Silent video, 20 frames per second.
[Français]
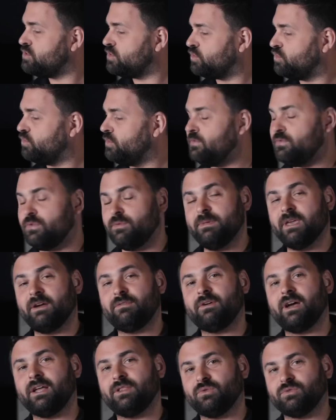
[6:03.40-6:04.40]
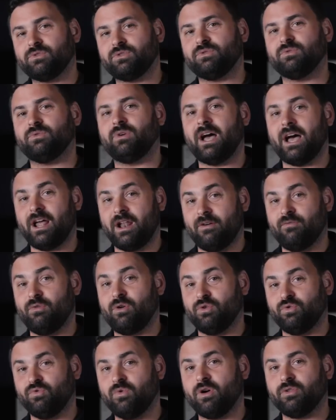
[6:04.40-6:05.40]
surtout il faut bien faire attention à
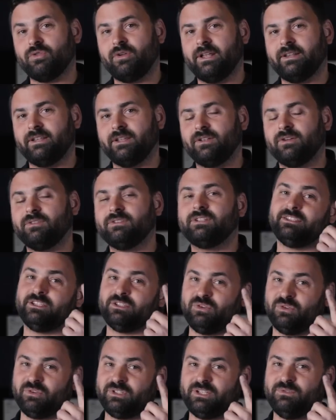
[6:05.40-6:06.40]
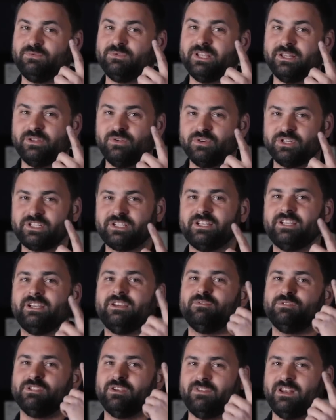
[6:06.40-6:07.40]
avoir le doigt hors de la détente, sachant que si vous êtes gaucher,
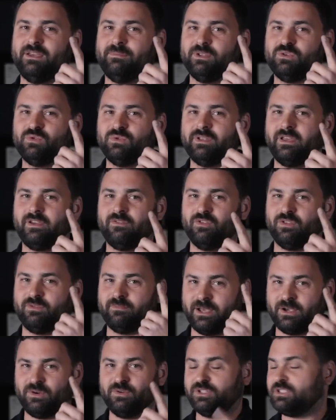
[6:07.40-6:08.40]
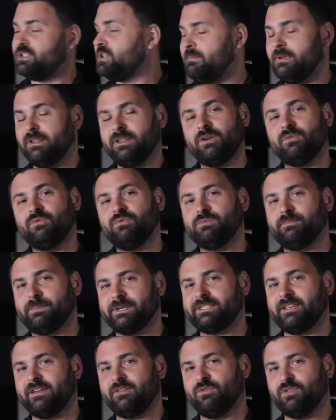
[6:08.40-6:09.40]
vous avez l'habitude avec votre main gauche, mais dès que vous
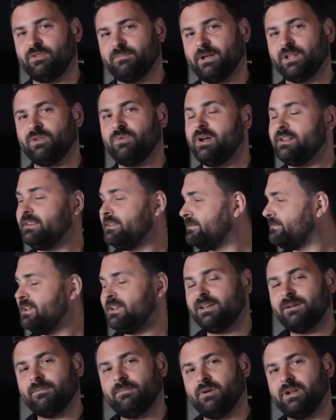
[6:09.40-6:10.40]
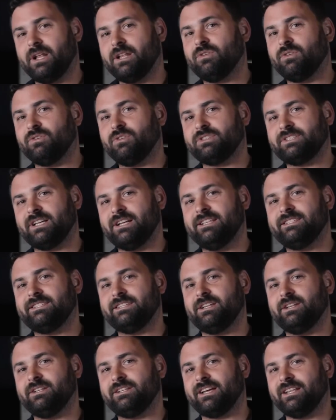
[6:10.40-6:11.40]
passez avec votre main droite, on a tendance à
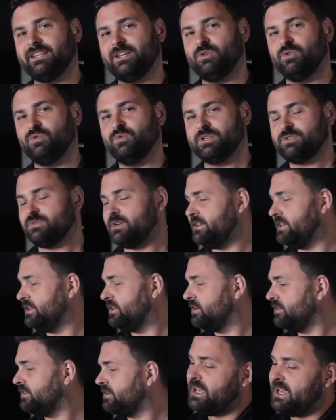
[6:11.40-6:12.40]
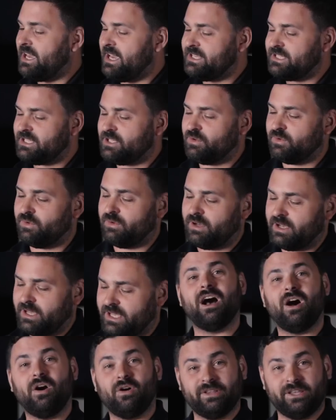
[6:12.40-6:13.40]
laisser traîner le doigt sur la détente. Et sinon,
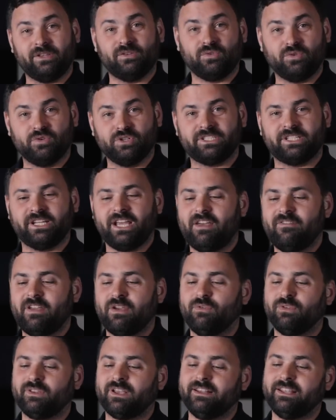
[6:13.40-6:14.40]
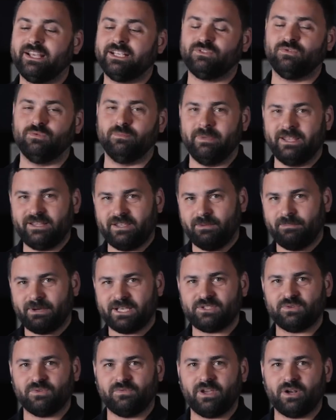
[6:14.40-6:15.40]
en étant gaucher, avec votre index, vous mettez une
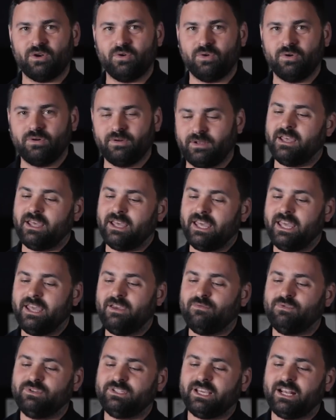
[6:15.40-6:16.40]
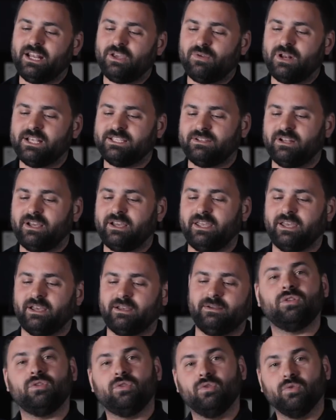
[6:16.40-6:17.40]
pression vers le haut et vous tirez la culasse en arrière.
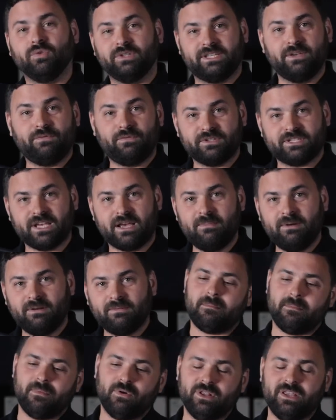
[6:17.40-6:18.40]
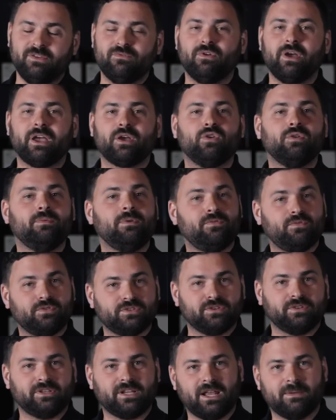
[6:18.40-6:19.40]
Donc c'est faisable. Au niveau ergonomie, il faut
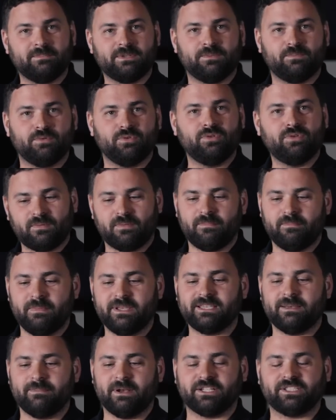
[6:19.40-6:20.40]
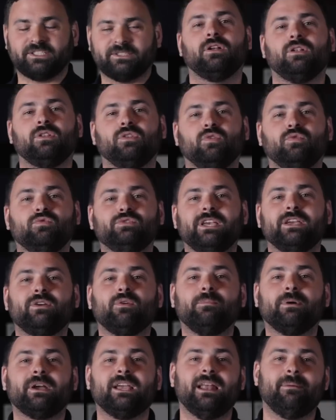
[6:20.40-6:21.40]
s'entraîner un petit peu, mais ça marche. Donc vous avez
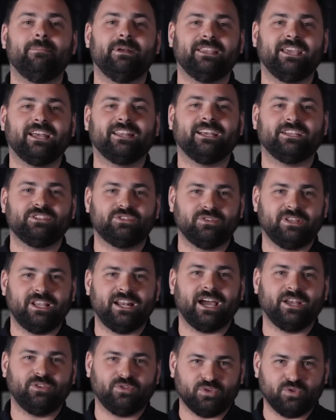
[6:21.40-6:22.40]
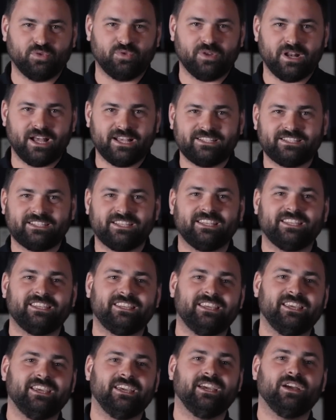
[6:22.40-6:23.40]
compris la manière d'actionner l'arrêteur de culasse,
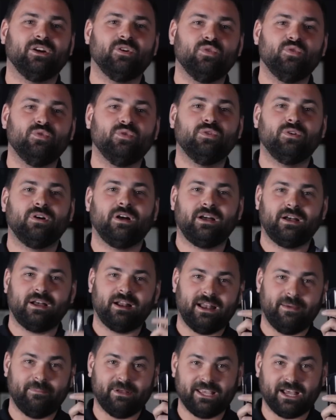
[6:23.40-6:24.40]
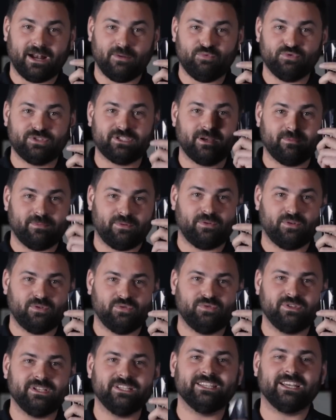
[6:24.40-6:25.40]
qui est ou la manière la plus simple
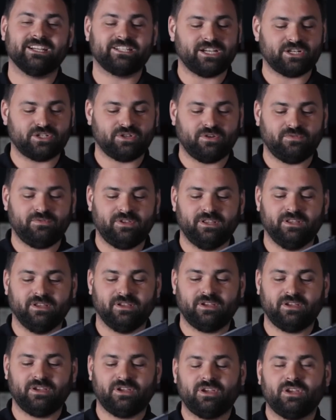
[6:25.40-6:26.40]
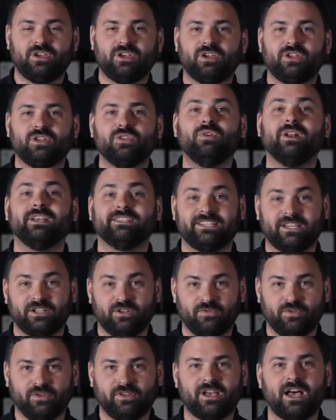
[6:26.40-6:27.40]
d'utiliser un chargeur vide, de l'insérer
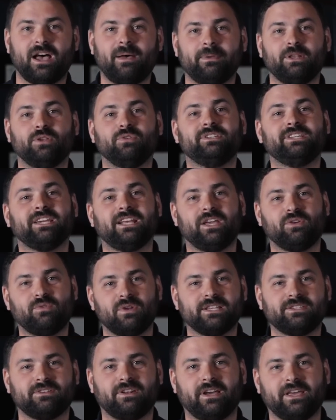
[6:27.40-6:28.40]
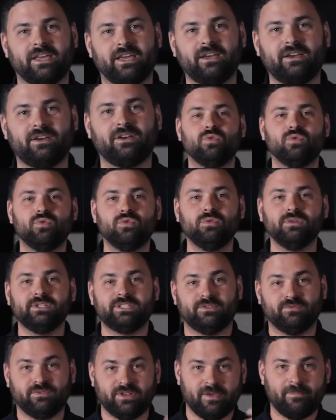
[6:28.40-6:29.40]
dans votre arme et de tirer la culasse en arrière, ou
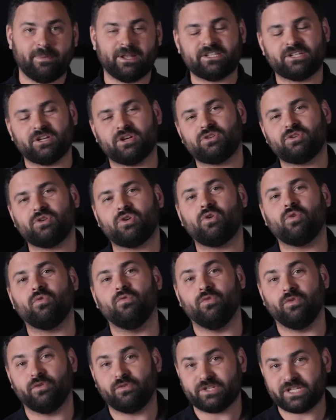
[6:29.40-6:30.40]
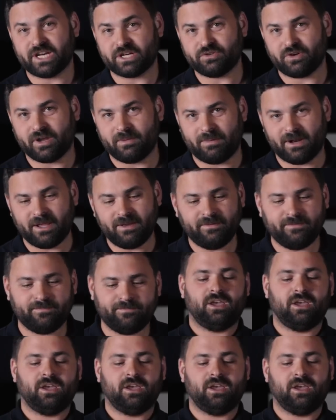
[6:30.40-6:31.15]
si vous n'avez pas de chargeur ou votre chargeur est plein,